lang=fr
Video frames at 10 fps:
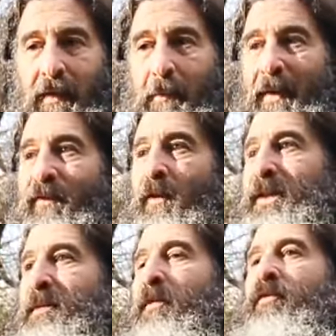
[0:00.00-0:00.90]
va pas
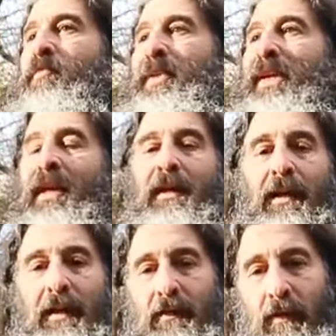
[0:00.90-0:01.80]
forcément vous piquer une
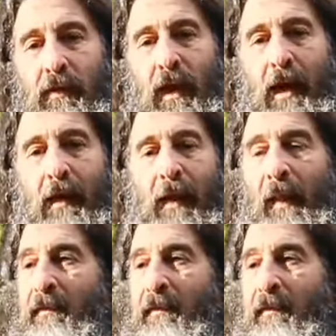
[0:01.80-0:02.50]
crise de colère,